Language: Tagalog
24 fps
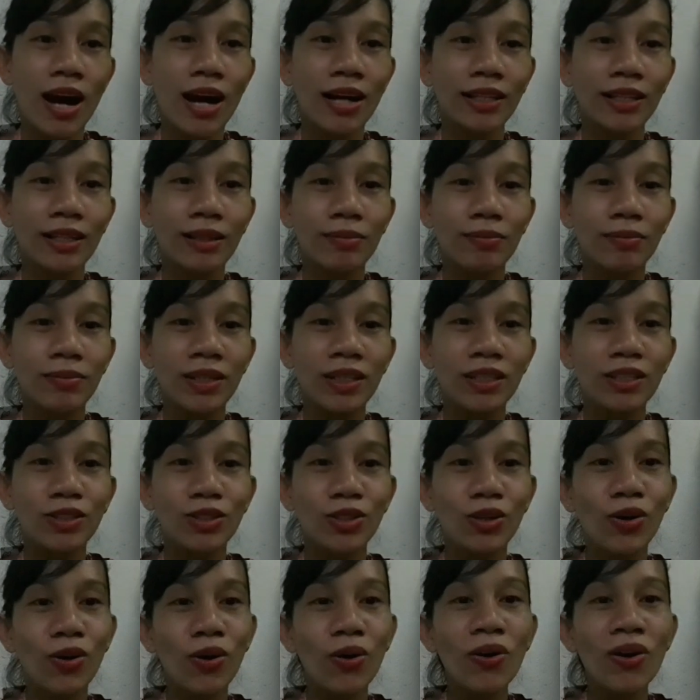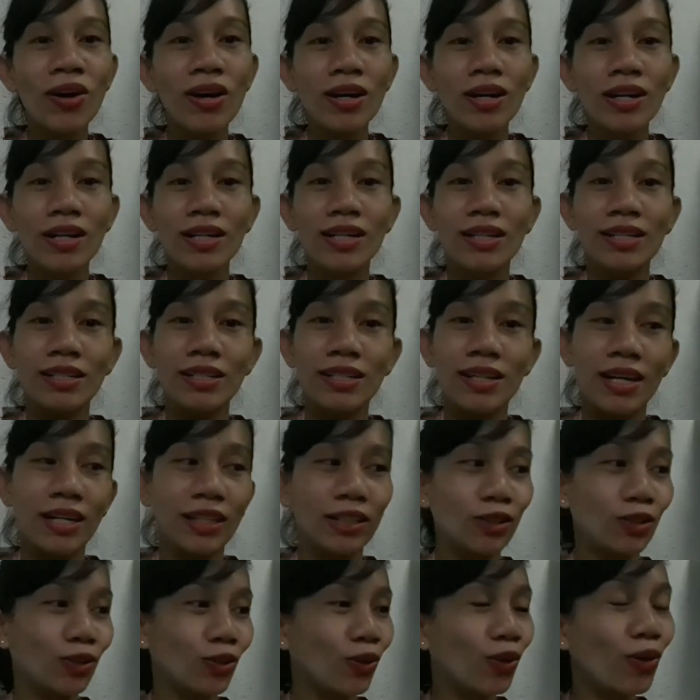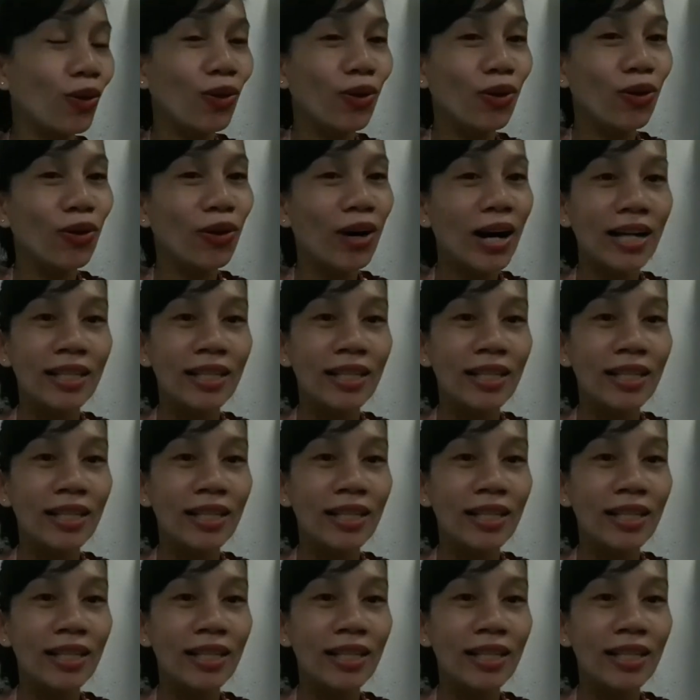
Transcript: aking video na ito.